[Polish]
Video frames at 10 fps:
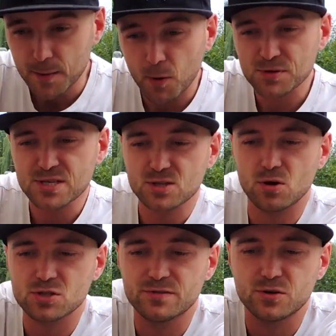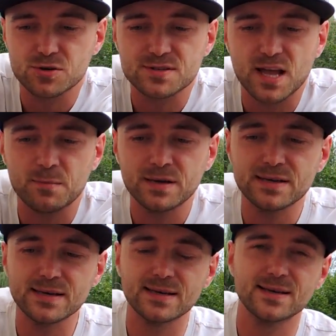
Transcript: poprzez to, że wykorzystamy